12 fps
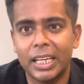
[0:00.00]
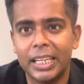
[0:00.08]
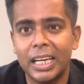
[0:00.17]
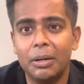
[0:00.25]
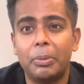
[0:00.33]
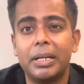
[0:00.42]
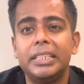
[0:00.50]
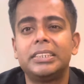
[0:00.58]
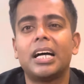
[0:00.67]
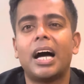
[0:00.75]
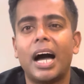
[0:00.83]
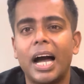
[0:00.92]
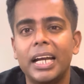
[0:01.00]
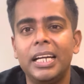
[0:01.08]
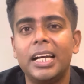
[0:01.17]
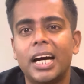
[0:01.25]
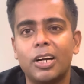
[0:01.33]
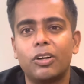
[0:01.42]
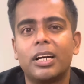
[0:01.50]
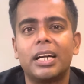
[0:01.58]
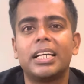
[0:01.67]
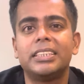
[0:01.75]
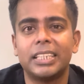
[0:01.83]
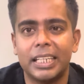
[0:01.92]
साइकिल बट इट्स अ हाईली
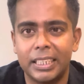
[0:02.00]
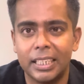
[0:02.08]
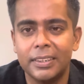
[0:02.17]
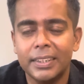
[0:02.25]
अनऑर्गेनाइज साइकिल